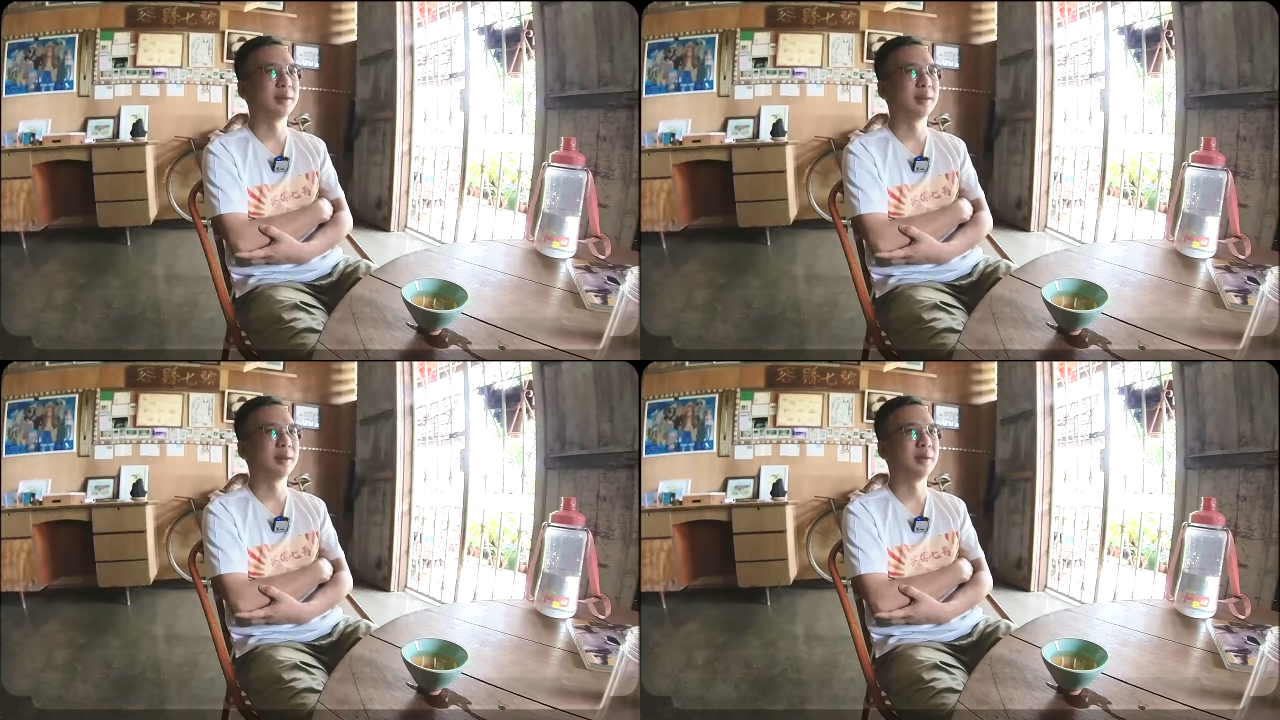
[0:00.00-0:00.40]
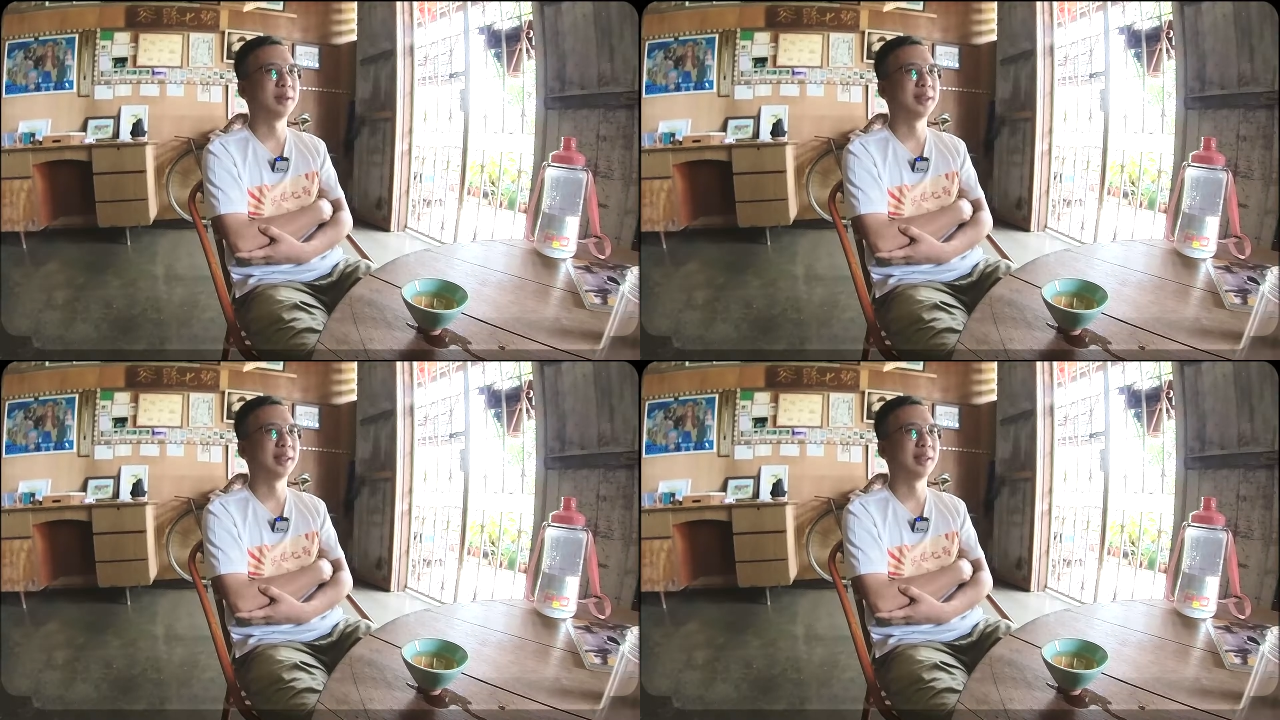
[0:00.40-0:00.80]
可能会
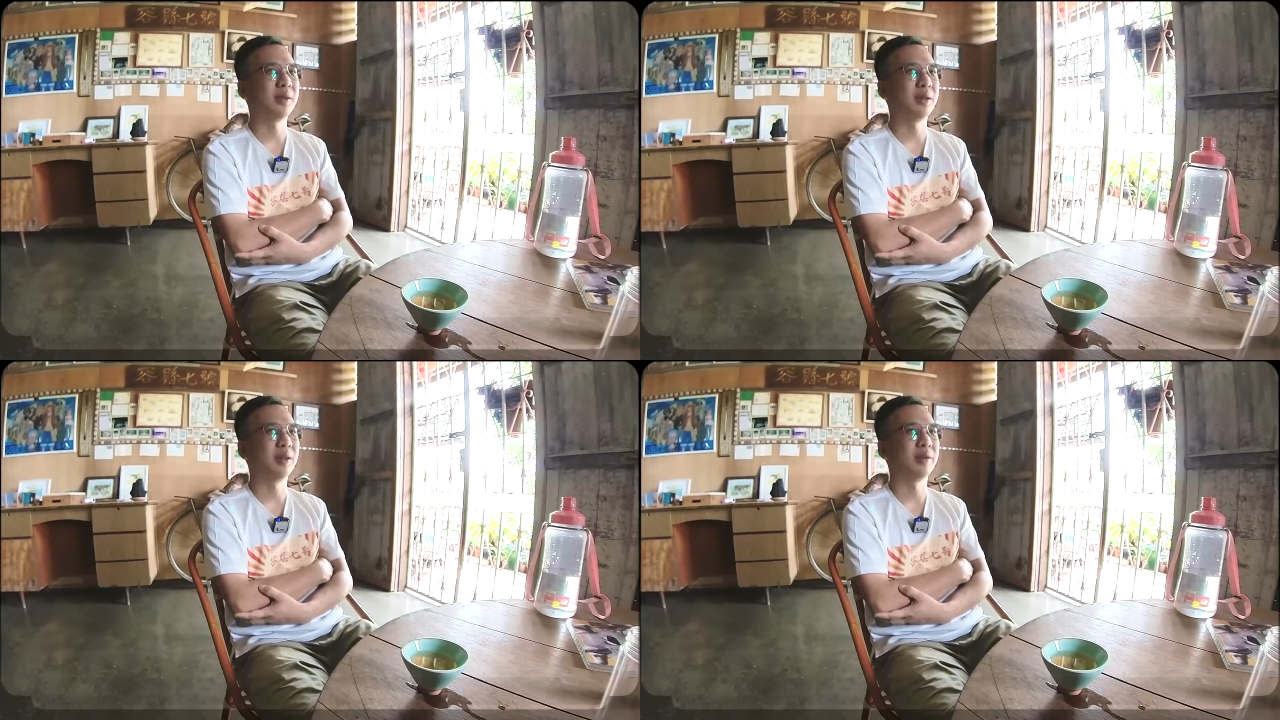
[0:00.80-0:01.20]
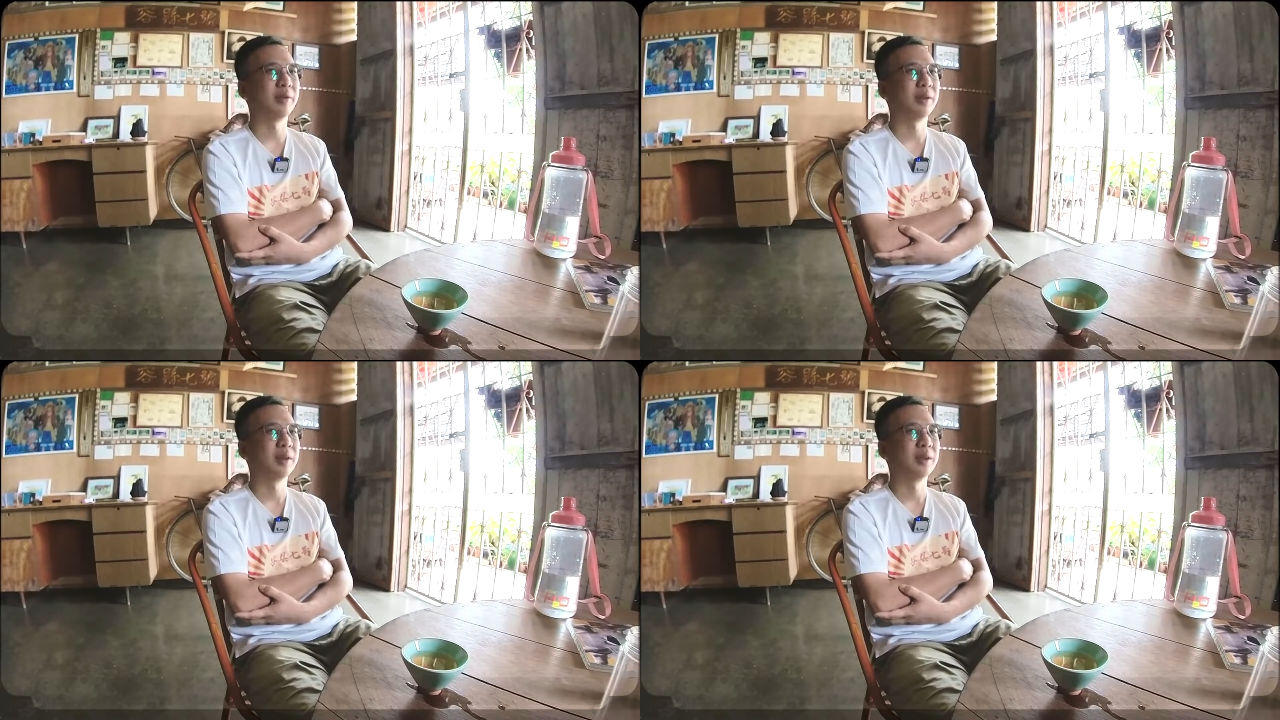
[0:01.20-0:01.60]
想到哦，
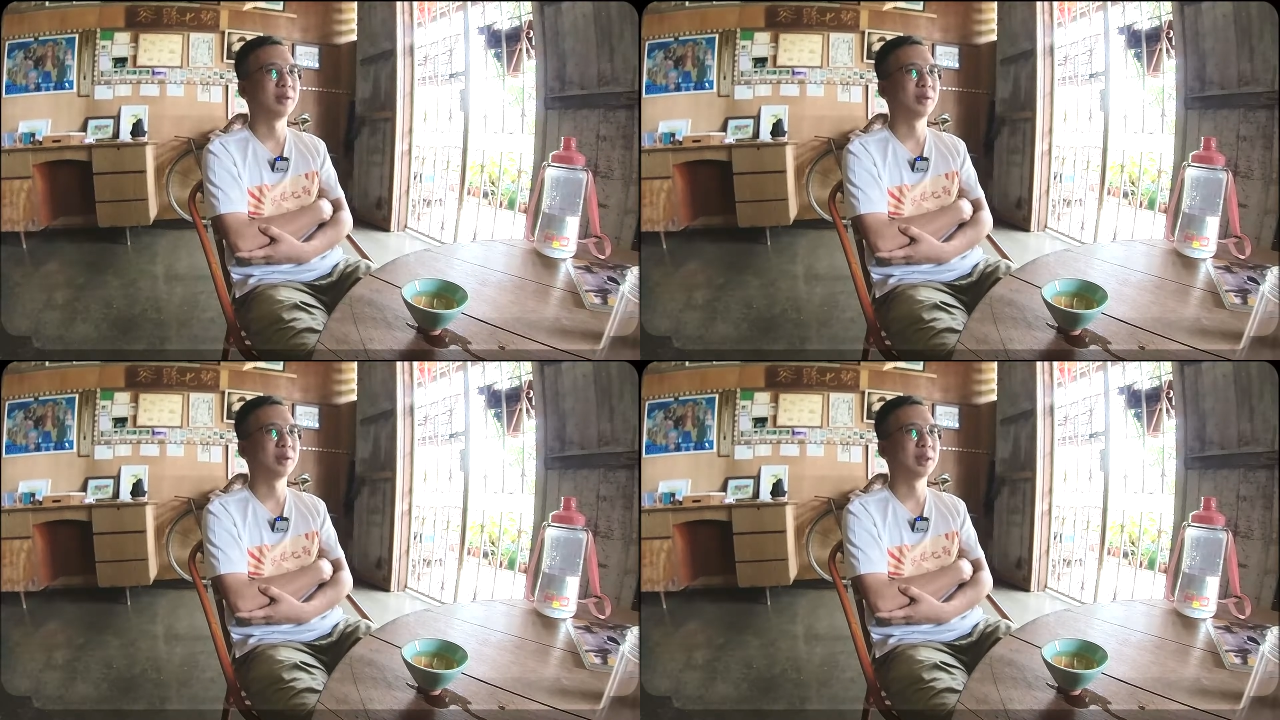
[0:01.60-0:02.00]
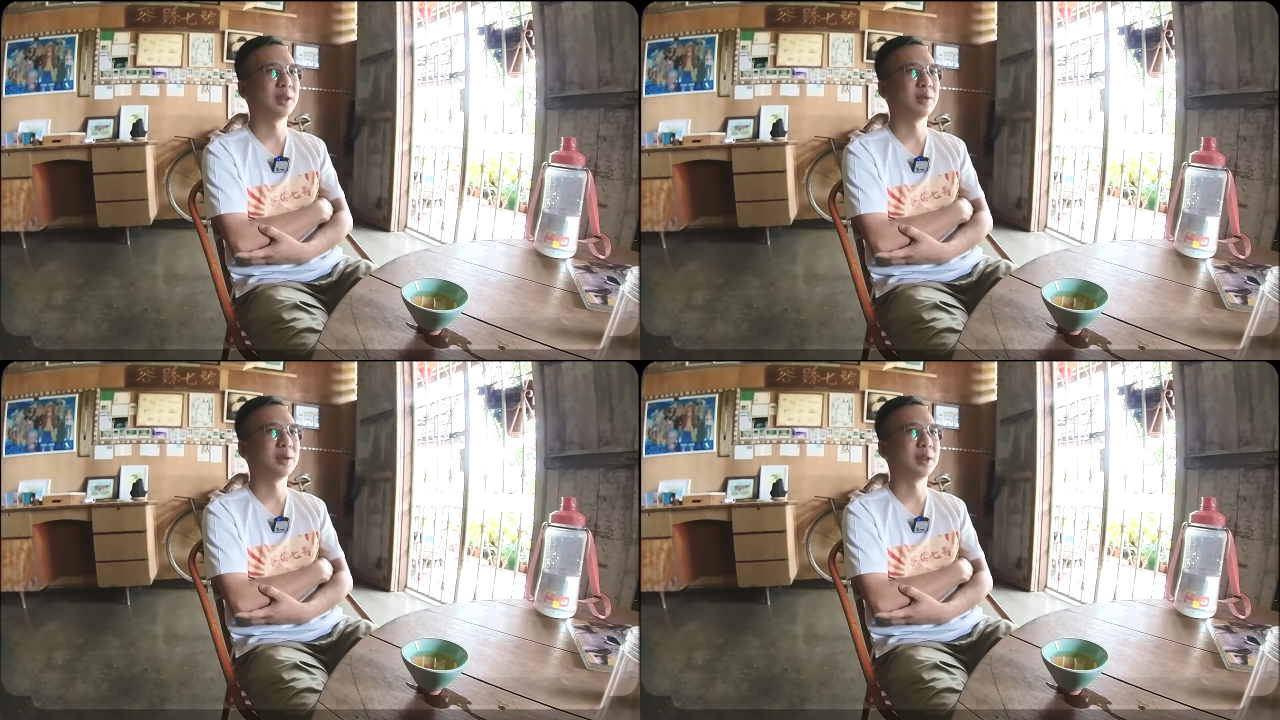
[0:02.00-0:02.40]
做这个
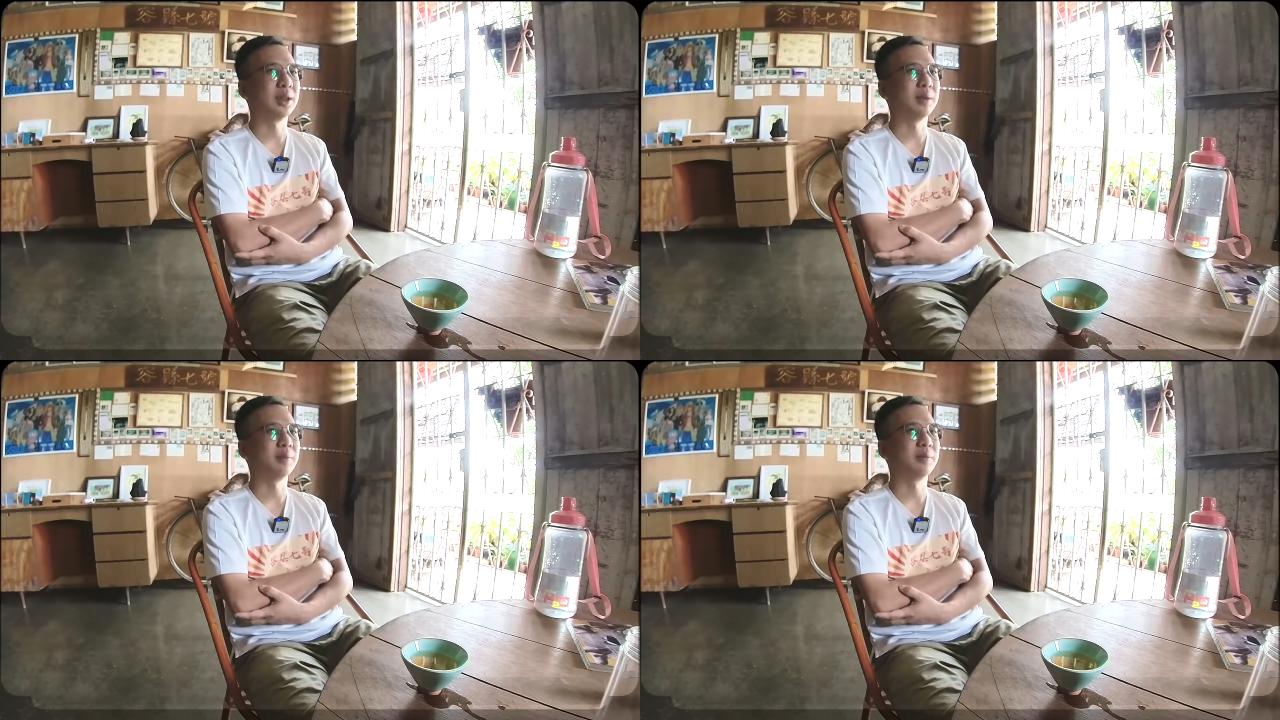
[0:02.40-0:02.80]
东西。